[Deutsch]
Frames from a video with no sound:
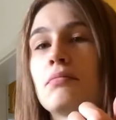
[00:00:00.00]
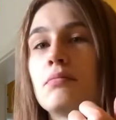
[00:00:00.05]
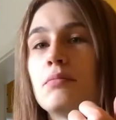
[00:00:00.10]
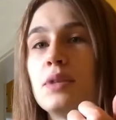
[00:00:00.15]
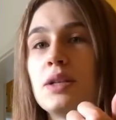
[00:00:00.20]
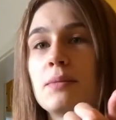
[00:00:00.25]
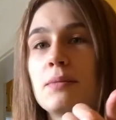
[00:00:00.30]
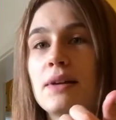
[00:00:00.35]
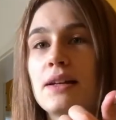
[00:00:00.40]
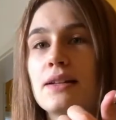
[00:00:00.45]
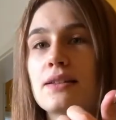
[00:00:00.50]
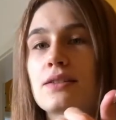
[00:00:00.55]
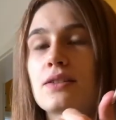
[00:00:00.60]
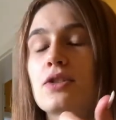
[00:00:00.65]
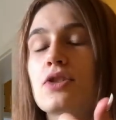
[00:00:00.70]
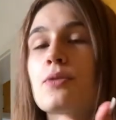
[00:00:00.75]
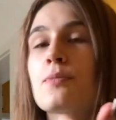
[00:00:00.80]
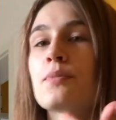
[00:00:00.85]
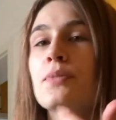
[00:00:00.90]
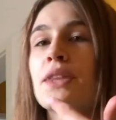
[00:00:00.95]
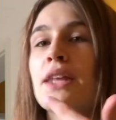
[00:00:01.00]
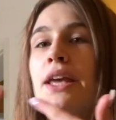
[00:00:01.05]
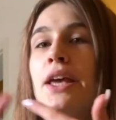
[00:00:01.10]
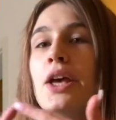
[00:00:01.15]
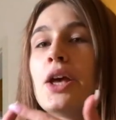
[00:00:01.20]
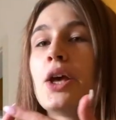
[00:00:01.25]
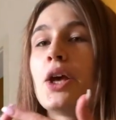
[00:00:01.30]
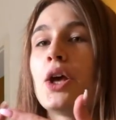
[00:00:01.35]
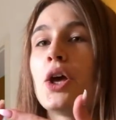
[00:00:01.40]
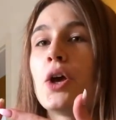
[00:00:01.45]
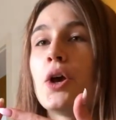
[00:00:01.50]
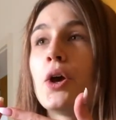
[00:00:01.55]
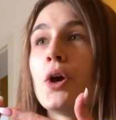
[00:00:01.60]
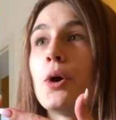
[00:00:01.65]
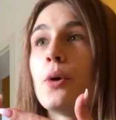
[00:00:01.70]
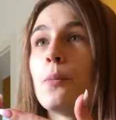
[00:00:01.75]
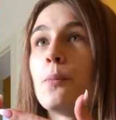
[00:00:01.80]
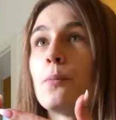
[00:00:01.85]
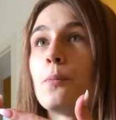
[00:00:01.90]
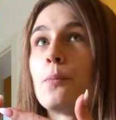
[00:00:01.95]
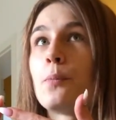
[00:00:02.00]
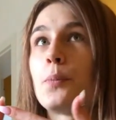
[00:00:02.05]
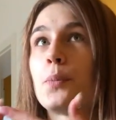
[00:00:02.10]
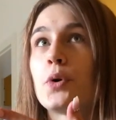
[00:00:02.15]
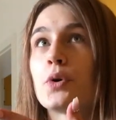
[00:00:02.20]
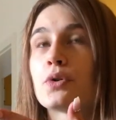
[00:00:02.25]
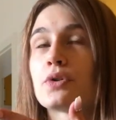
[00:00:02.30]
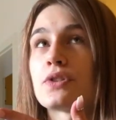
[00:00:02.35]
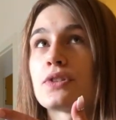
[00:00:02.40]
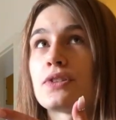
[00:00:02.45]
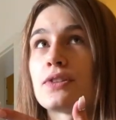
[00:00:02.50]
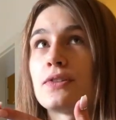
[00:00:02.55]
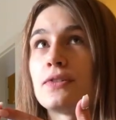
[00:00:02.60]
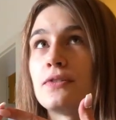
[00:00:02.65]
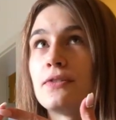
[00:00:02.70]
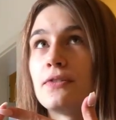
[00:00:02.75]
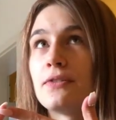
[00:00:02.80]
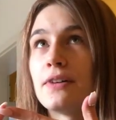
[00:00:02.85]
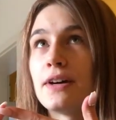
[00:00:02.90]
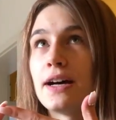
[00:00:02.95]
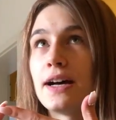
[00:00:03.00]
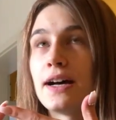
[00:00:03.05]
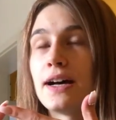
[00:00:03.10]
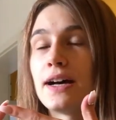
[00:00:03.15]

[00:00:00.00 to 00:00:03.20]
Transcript: minimalistisch. Punkt 2.